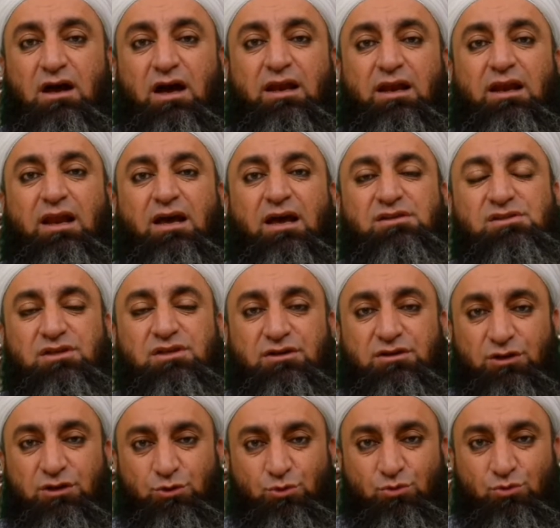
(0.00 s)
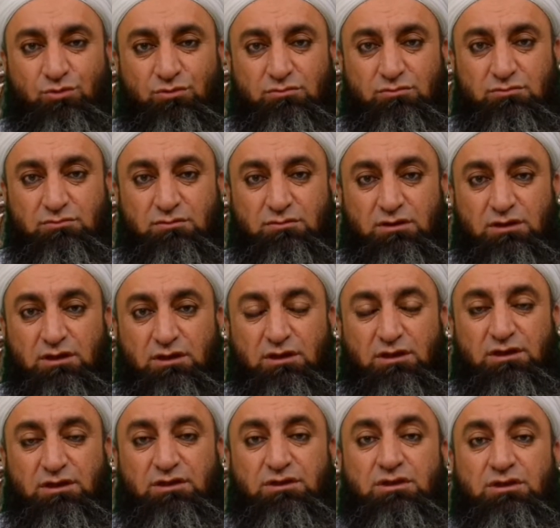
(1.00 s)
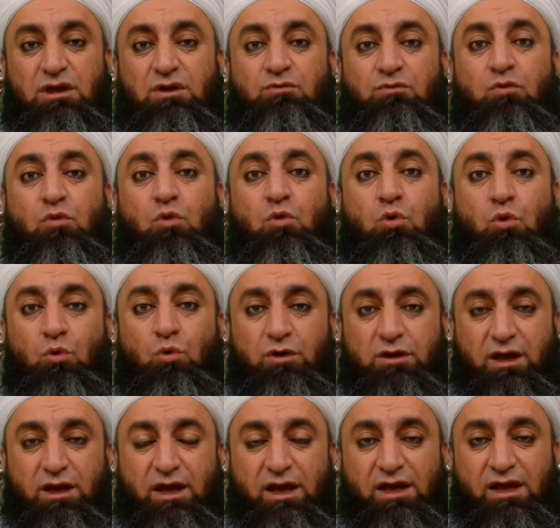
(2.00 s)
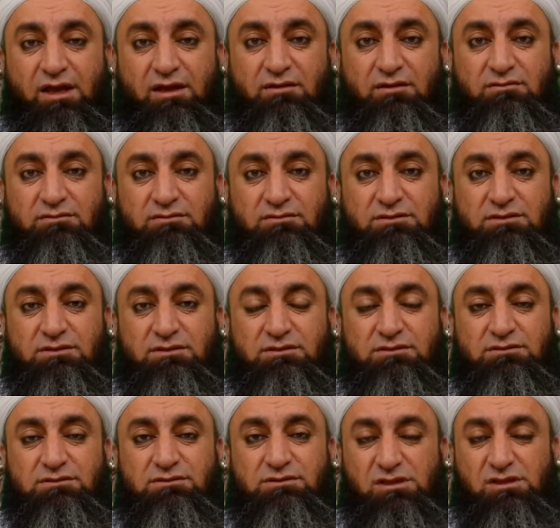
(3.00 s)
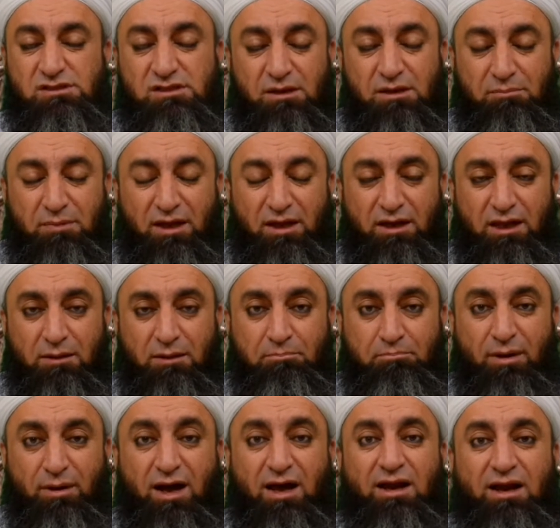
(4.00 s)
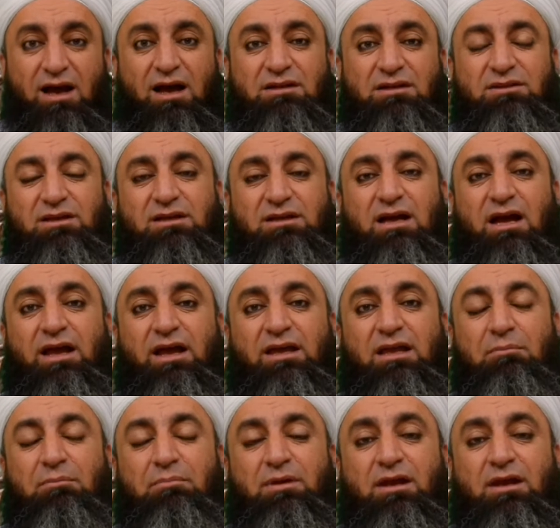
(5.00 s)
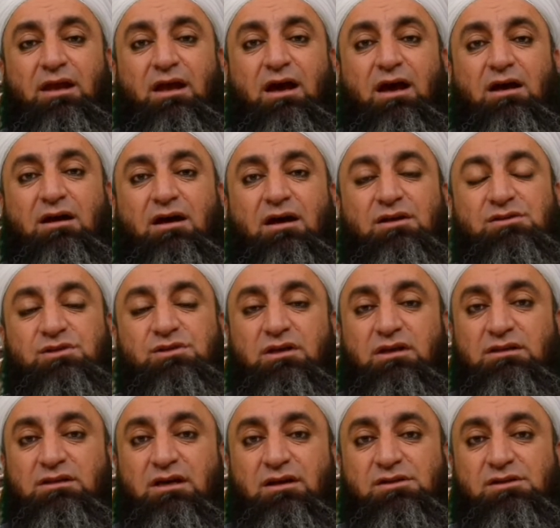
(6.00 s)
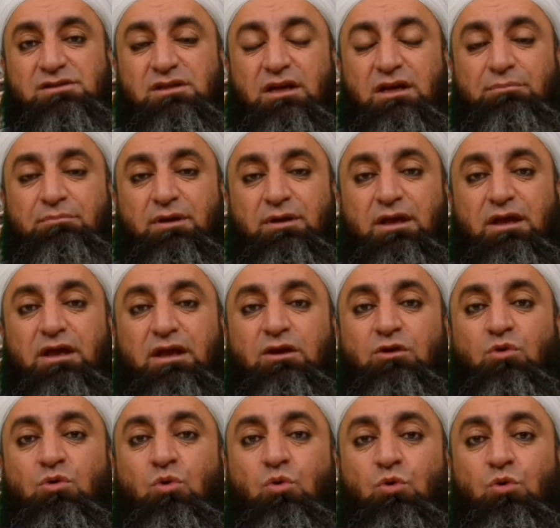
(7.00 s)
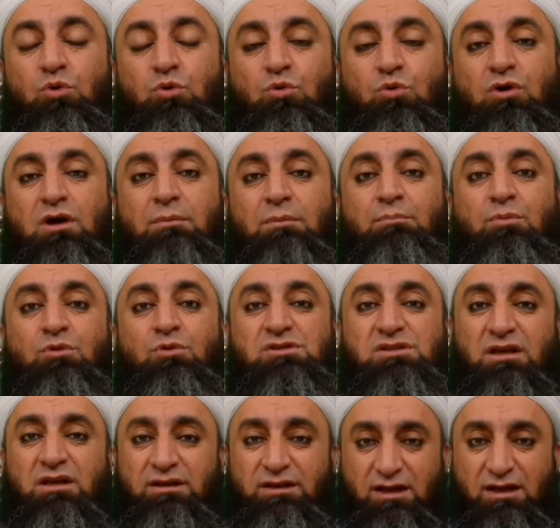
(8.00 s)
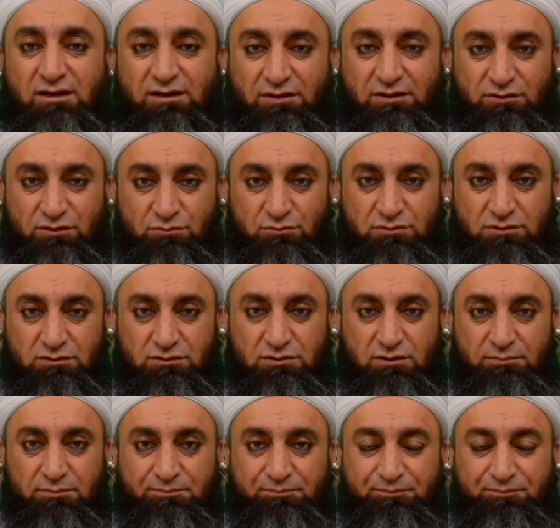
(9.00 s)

अल्लाह से डरो ये वो होंट है जिसे मैंने बारहा देखा है कि मेरे आका सल्लल्लाहु अलैहि वसल्लम इन होटों का बोसा लिया करते होते थे